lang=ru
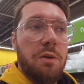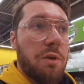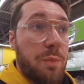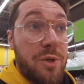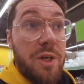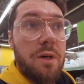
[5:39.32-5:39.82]

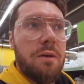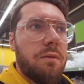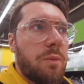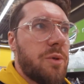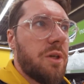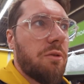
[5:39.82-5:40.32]
Вообще,
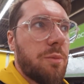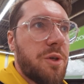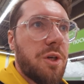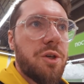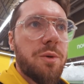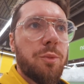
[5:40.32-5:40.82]
вообще,
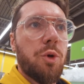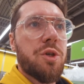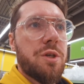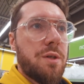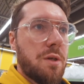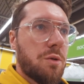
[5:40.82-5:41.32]
вообще, чем
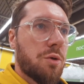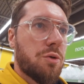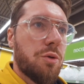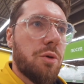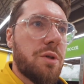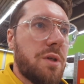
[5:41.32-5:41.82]
дольше здесь
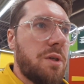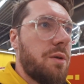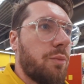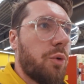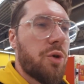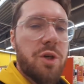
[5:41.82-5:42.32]
тусуешься,
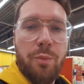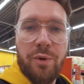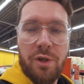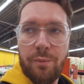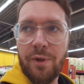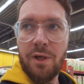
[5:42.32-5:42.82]
тем больше
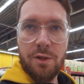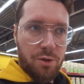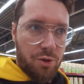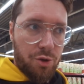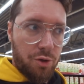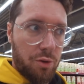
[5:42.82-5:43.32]

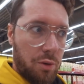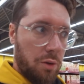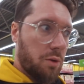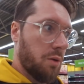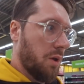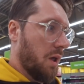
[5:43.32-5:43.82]
понимаешь,
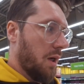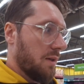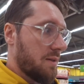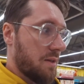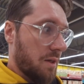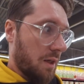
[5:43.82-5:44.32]
что
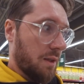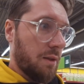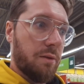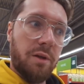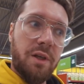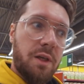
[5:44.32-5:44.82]

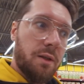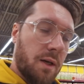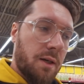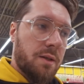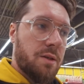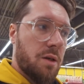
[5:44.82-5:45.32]
цены таки
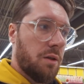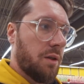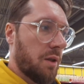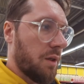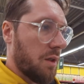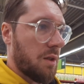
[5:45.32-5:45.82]
да, цены
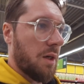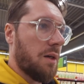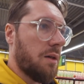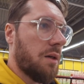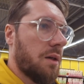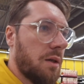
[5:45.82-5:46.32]
таки
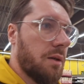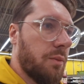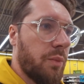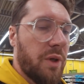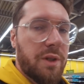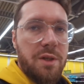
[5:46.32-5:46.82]
да. Э,
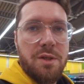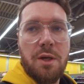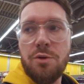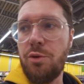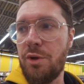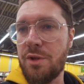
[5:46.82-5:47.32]
мы это
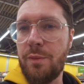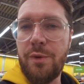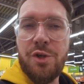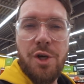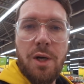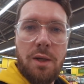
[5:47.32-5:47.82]
сразу не
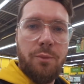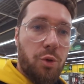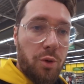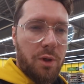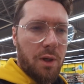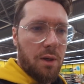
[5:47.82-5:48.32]
замечаем,
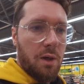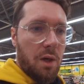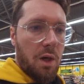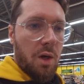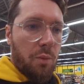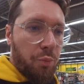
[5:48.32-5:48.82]
только
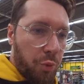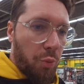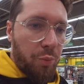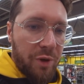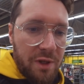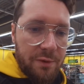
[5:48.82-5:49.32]

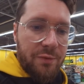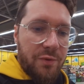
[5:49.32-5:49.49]
побыв